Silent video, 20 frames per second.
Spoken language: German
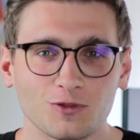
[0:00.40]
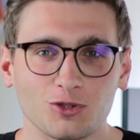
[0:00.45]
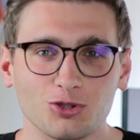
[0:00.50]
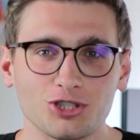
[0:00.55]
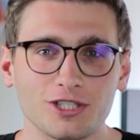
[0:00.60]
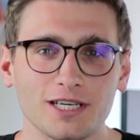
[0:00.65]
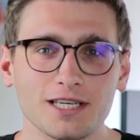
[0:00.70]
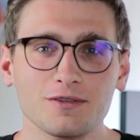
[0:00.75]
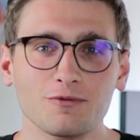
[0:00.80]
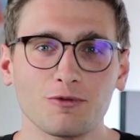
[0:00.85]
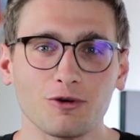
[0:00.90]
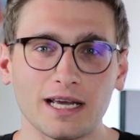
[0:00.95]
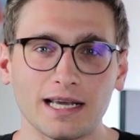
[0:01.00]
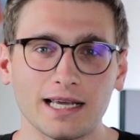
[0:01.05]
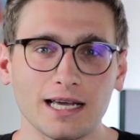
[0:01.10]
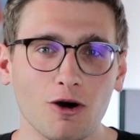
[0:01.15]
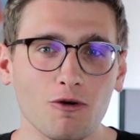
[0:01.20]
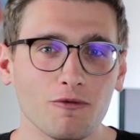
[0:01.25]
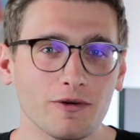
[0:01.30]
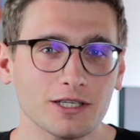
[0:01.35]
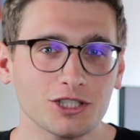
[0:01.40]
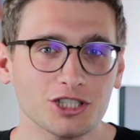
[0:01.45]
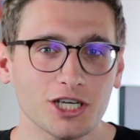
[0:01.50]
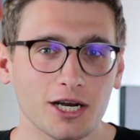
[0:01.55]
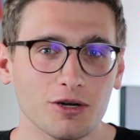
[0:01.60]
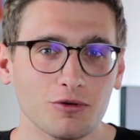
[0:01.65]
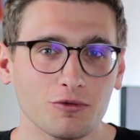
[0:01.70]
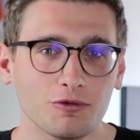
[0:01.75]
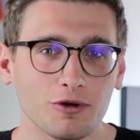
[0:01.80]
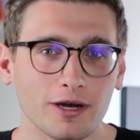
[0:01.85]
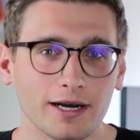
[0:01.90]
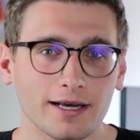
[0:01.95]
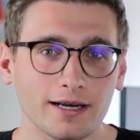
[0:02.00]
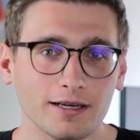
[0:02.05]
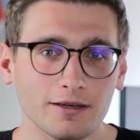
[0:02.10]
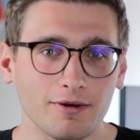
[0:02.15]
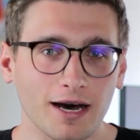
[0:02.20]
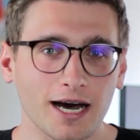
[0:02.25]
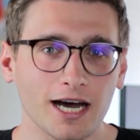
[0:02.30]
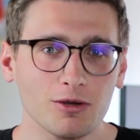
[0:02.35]
Du stehst vor der Kaufentscheidung für ein
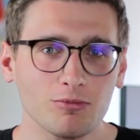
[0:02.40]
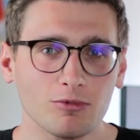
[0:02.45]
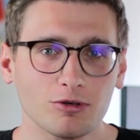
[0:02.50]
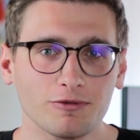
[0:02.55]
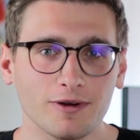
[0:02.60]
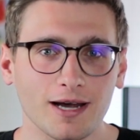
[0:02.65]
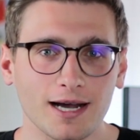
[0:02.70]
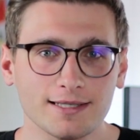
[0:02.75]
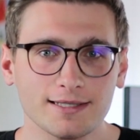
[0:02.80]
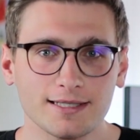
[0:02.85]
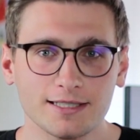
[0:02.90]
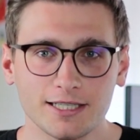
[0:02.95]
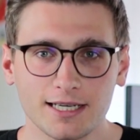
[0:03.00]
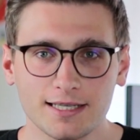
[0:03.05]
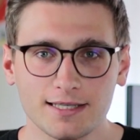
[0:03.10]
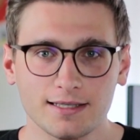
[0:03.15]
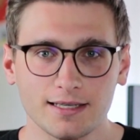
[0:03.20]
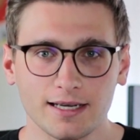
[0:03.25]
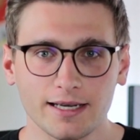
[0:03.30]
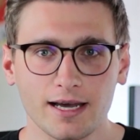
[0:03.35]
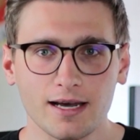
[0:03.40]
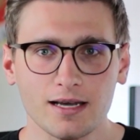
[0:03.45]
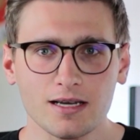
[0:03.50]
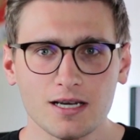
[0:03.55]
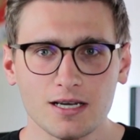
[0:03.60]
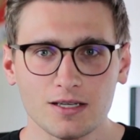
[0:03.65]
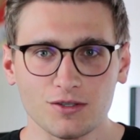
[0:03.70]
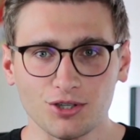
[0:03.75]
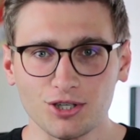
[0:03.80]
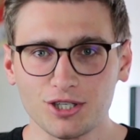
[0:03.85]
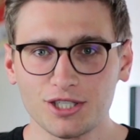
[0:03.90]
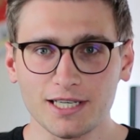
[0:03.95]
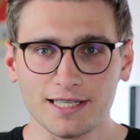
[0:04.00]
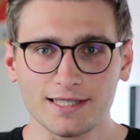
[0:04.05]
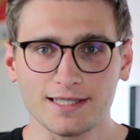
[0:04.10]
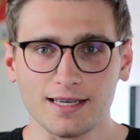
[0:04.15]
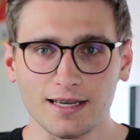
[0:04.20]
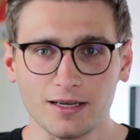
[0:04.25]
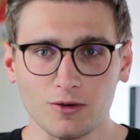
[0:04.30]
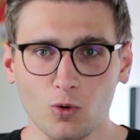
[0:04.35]
Aquarium und fragst dich jetzt, naja, soll ich
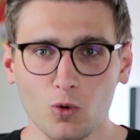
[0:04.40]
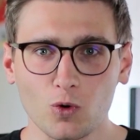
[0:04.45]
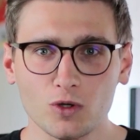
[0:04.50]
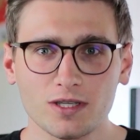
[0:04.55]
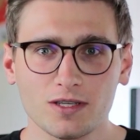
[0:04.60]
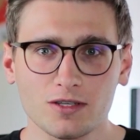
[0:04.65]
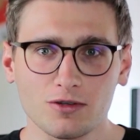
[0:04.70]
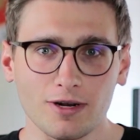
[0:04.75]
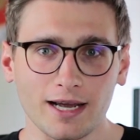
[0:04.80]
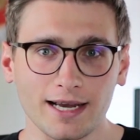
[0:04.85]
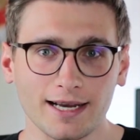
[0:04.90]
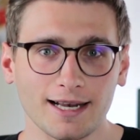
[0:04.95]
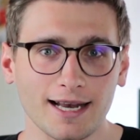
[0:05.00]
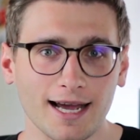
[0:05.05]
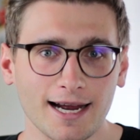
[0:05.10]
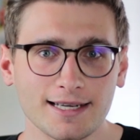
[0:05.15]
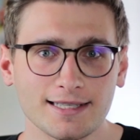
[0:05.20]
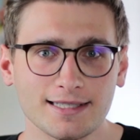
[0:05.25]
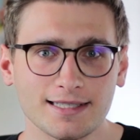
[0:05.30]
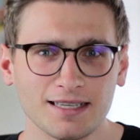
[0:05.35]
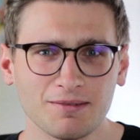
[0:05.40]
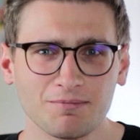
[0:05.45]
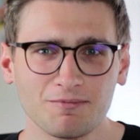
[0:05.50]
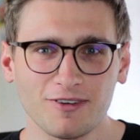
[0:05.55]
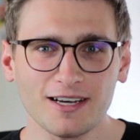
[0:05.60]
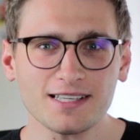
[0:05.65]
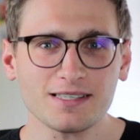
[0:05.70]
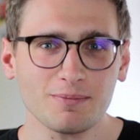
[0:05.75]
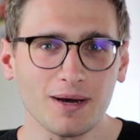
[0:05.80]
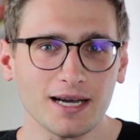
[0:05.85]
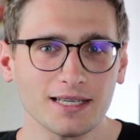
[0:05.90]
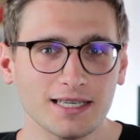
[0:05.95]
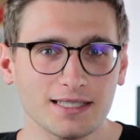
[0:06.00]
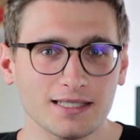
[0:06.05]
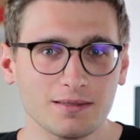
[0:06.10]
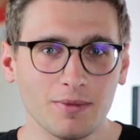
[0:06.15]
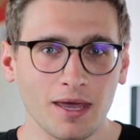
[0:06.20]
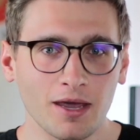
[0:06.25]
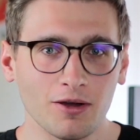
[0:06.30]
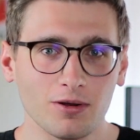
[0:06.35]
jetzt ein großes oder ein kleines nehmen? Was macht
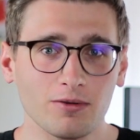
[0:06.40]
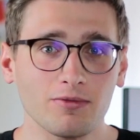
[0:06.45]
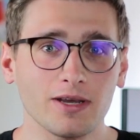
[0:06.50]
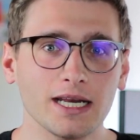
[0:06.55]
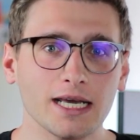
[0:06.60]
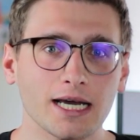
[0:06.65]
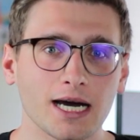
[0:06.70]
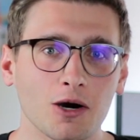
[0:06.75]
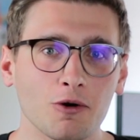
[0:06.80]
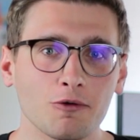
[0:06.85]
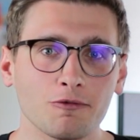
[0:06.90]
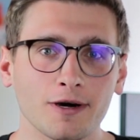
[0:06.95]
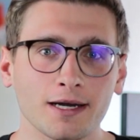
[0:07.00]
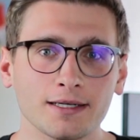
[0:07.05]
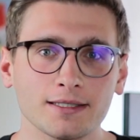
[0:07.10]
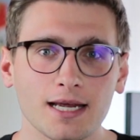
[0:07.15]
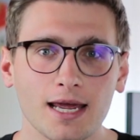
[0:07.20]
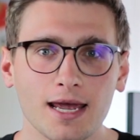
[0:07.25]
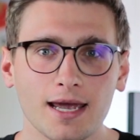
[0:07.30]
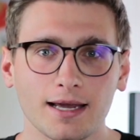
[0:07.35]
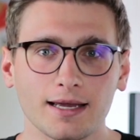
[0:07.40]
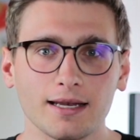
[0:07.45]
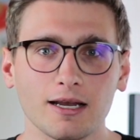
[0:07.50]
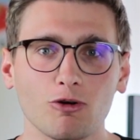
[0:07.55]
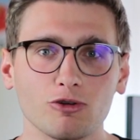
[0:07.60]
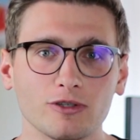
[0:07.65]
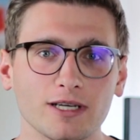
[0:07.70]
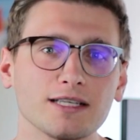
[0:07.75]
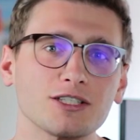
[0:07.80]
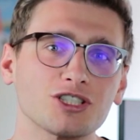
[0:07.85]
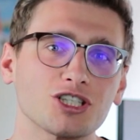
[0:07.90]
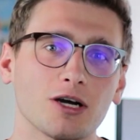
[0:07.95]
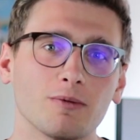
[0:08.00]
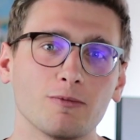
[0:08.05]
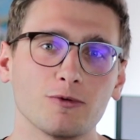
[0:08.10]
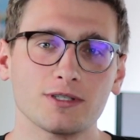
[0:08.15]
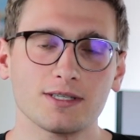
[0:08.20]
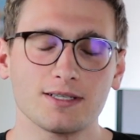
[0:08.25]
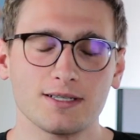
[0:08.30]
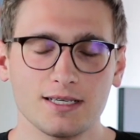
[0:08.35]
jetzt mehr oder weniger Aufwand? Genau das
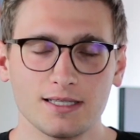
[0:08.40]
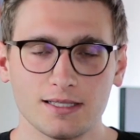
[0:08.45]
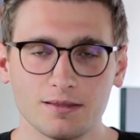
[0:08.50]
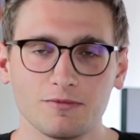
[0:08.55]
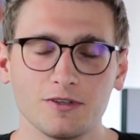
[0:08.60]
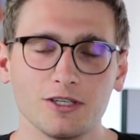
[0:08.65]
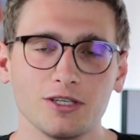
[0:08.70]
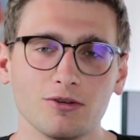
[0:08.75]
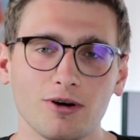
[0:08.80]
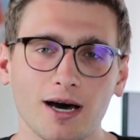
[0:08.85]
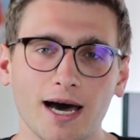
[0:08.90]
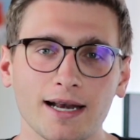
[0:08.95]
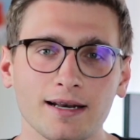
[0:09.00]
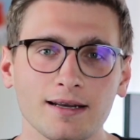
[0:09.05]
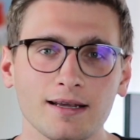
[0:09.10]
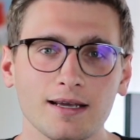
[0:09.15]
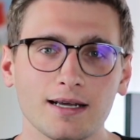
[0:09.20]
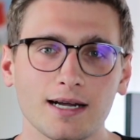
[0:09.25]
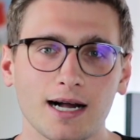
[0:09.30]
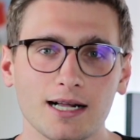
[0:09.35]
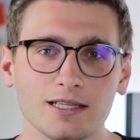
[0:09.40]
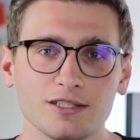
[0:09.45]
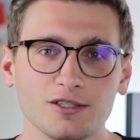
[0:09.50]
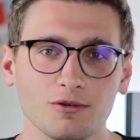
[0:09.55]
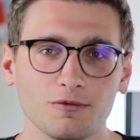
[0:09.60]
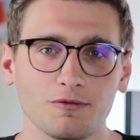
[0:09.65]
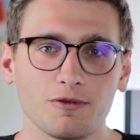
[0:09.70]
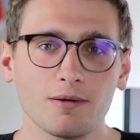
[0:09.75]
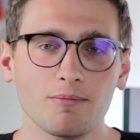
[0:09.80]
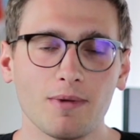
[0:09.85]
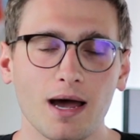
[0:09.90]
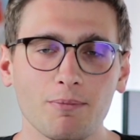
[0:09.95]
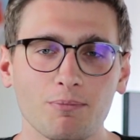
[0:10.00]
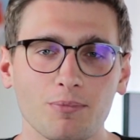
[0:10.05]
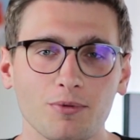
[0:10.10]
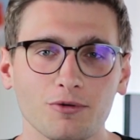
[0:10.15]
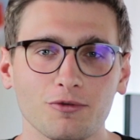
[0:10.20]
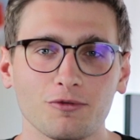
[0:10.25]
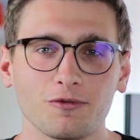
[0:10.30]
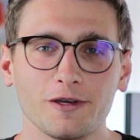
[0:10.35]
schauen wir uns in diesem Video an. Also Film
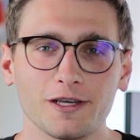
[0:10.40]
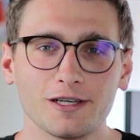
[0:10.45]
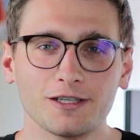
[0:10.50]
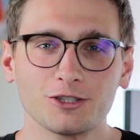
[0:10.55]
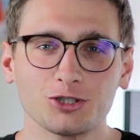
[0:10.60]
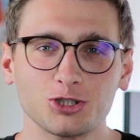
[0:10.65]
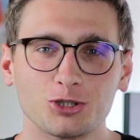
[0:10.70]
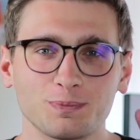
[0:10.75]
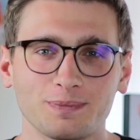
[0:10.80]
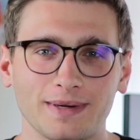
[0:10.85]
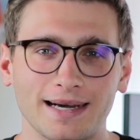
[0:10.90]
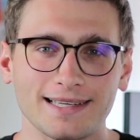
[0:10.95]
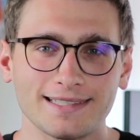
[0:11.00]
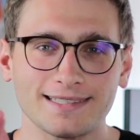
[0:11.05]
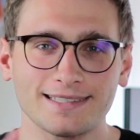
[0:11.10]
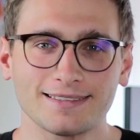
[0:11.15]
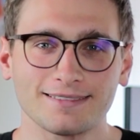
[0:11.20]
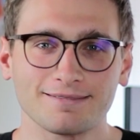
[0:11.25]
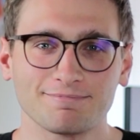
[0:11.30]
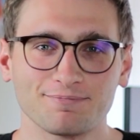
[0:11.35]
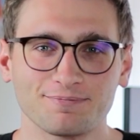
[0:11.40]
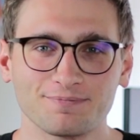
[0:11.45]
ab und viel Spaß!